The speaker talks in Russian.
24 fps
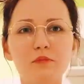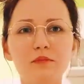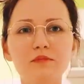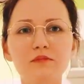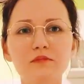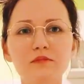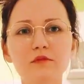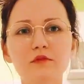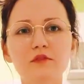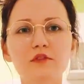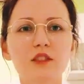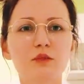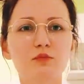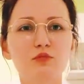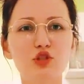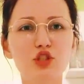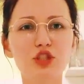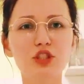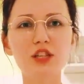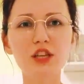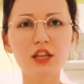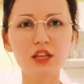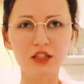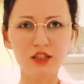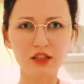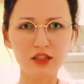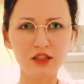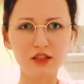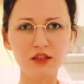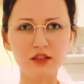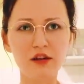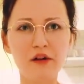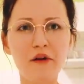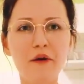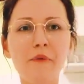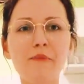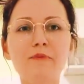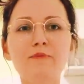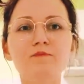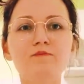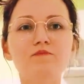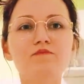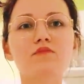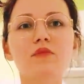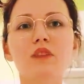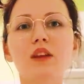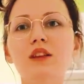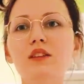возбуждения,
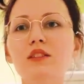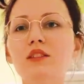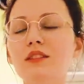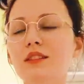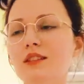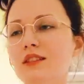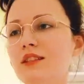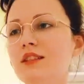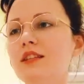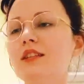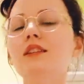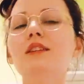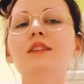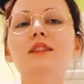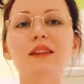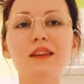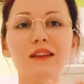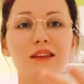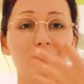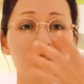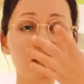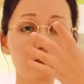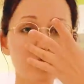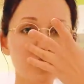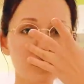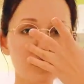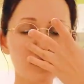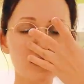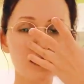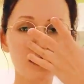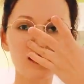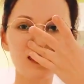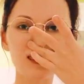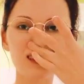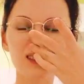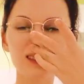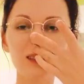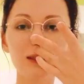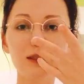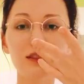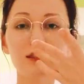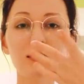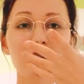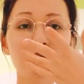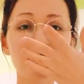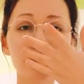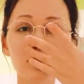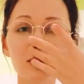истерии, это связано, конечно же, с
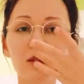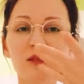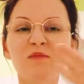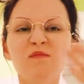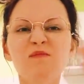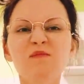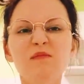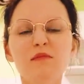тем, что,